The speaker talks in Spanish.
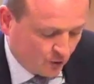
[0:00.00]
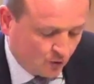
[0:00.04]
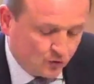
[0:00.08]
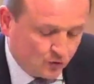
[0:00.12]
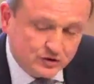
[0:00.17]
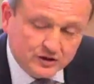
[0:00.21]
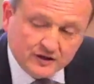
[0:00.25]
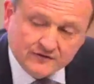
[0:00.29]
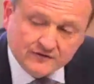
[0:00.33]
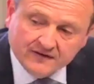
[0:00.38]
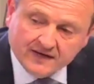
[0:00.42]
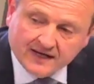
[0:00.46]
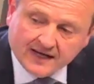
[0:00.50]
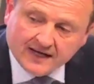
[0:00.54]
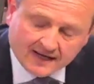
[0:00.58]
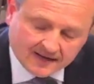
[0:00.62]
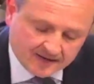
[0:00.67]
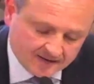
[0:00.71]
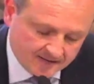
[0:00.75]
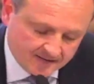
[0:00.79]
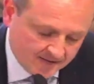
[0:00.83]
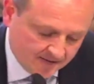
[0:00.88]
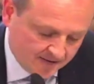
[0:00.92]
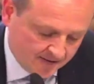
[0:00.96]

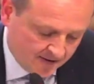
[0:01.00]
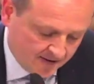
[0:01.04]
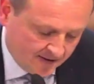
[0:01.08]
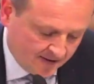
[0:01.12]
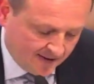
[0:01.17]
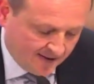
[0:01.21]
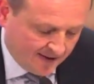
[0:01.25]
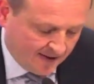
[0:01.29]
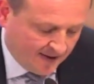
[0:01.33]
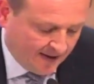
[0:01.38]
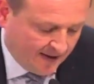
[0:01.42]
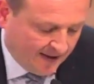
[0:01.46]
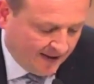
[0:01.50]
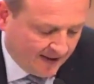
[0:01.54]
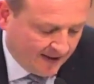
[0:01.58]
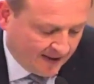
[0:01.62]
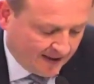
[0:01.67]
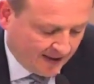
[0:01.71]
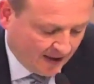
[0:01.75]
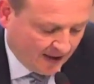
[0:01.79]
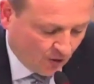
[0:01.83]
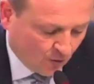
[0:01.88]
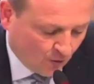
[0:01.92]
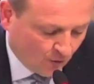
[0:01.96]
justificar en
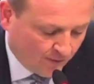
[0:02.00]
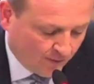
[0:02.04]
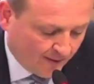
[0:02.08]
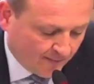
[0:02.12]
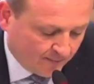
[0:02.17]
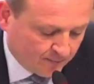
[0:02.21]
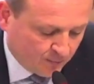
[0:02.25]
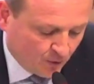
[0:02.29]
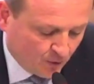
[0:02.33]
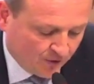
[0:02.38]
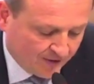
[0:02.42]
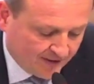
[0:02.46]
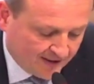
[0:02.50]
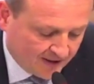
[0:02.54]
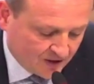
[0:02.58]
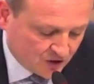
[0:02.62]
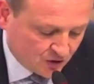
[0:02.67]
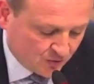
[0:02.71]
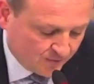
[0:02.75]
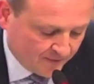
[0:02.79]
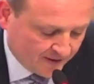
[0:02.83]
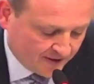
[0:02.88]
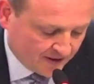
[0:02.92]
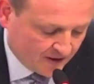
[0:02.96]
que no va a poder
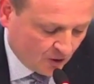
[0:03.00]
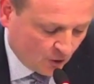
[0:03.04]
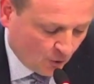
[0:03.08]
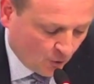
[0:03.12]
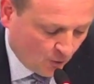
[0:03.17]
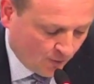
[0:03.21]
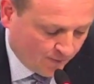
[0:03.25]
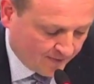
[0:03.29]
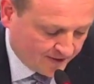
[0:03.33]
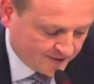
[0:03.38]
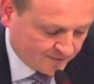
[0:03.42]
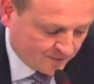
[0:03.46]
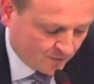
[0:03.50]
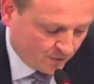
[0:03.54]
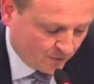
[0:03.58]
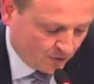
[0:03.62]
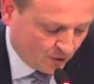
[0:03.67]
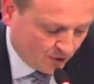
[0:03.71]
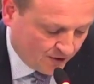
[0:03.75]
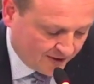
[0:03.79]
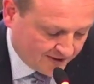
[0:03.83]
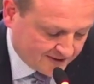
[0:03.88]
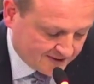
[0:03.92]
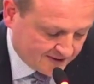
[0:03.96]
asumir nuevas
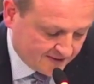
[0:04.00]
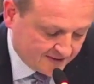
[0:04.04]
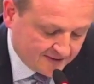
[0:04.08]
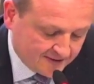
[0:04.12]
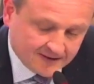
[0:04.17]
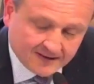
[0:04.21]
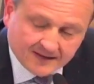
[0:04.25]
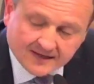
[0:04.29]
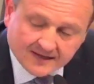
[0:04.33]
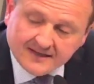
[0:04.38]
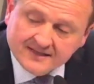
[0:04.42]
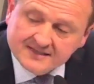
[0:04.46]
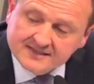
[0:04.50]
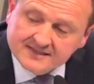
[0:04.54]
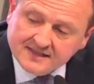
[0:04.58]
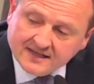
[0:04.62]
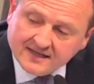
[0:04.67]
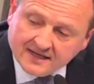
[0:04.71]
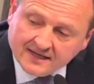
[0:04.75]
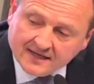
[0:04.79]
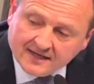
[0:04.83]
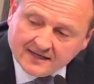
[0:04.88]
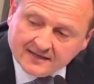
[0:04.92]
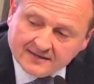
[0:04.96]
funciones, que ni
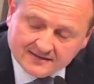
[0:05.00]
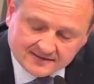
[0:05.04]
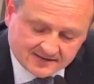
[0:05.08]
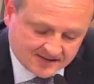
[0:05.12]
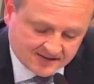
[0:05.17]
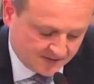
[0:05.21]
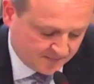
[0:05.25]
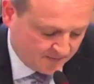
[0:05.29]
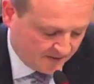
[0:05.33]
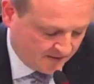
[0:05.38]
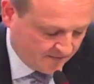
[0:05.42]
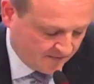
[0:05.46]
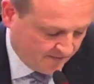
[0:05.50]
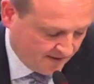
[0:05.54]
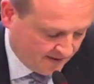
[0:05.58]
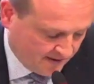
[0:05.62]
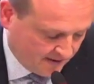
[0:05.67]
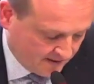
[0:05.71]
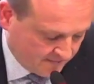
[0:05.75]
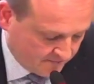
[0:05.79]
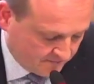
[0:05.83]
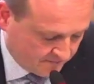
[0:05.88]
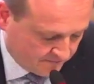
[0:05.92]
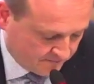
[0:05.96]
siquiera se especifican.
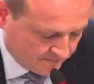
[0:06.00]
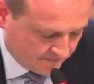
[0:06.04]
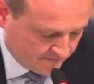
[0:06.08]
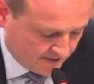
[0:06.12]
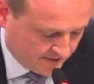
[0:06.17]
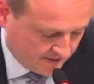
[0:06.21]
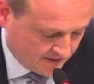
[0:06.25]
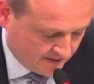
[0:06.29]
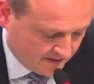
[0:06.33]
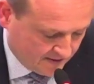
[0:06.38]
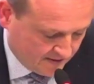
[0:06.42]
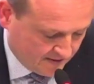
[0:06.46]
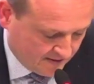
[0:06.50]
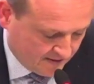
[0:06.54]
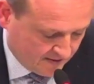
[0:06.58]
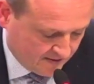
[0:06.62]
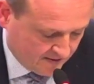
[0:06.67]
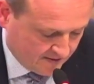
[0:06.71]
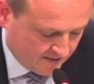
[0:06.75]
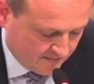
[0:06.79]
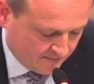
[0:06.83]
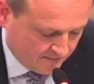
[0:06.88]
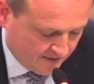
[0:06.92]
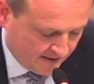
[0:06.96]

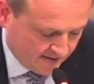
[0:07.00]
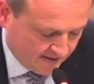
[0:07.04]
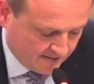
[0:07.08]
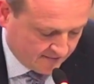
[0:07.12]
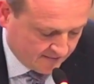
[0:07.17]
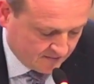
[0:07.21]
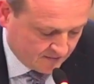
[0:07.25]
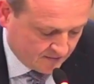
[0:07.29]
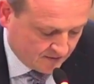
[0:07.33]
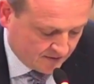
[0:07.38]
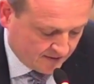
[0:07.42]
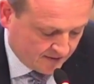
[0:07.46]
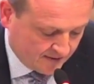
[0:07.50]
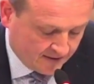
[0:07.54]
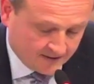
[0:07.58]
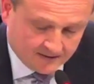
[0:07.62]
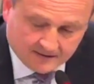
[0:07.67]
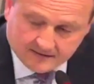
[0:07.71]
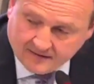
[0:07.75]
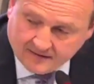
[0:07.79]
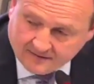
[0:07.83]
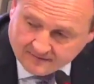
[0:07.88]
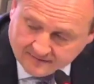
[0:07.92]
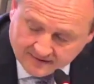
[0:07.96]
Bien, eh,
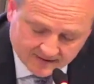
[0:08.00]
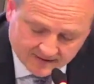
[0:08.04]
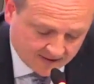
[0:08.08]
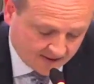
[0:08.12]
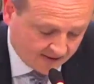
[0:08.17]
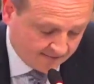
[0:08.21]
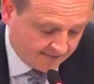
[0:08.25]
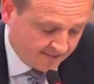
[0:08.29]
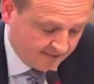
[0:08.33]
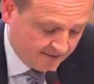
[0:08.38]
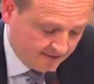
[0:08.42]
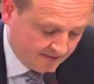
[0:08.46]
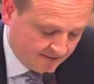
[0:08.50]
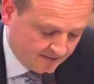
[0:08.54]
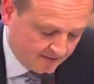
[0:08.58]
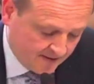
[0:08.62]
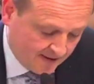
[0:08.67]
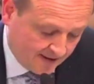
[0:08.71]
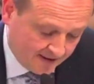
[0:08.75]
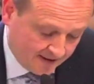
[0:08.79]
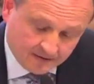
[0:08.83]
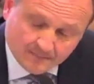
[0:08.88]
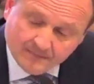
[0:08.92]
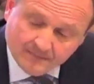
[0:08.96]
decir que hace,
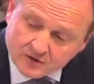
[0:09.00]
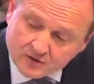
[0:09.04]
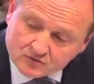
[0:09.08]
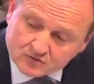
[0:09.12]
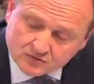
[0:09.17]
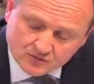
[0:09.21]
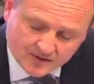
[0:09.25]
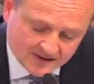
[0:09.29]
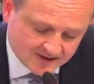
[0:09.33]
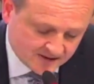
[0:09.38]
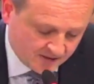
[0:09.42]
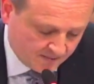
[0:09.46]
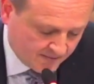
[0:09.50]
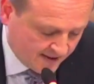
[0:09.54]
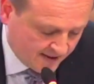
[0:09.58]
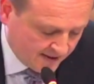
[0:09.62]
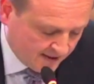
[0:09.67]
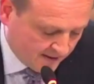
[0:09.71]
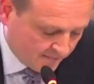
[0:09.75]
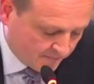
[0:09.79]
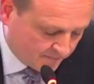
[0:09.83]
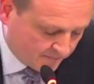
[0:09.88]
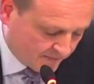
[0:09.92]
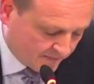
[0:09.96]
hace menos de una
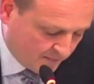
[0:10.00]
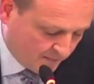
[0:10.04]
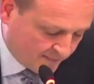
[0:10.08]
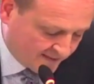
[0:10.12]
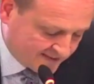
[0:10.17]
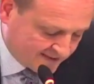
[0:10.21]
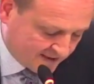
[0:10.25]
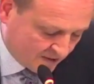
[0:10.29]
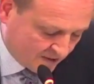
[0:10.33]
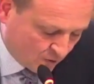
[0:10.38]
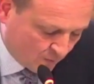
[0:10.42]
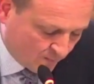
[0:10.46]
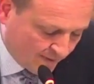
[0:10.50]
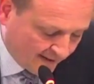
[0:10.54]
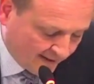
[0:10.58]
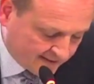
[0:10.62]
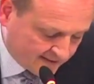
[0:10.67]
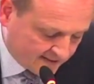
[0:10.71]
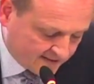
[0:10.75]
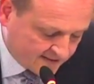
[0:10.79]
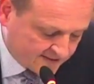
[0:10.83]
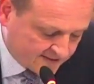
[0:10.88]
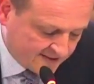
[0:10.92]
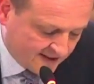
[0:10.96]
semana, el pasado
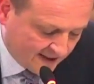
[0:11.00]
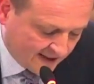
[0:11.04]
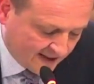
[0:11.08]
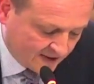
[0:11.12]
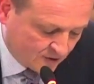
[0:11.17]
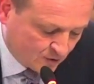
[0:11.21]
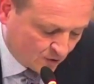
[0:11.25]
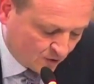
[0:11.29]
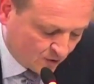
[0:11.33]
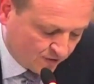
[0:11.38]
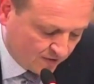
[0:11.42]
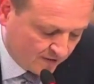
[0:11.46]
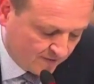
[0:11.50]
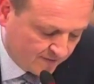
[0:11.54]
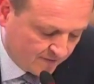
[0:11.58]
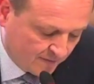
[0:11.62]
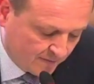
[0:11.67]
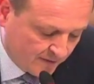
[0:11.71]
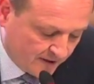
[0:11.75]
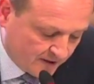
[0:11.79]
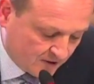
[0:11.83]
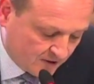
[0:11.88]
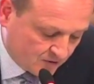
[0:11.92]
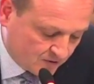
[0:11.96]
martes, día 14 de
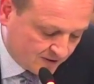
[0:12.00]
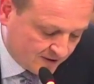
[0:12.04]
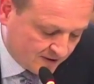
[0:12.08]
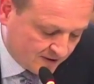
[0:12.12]
febrero,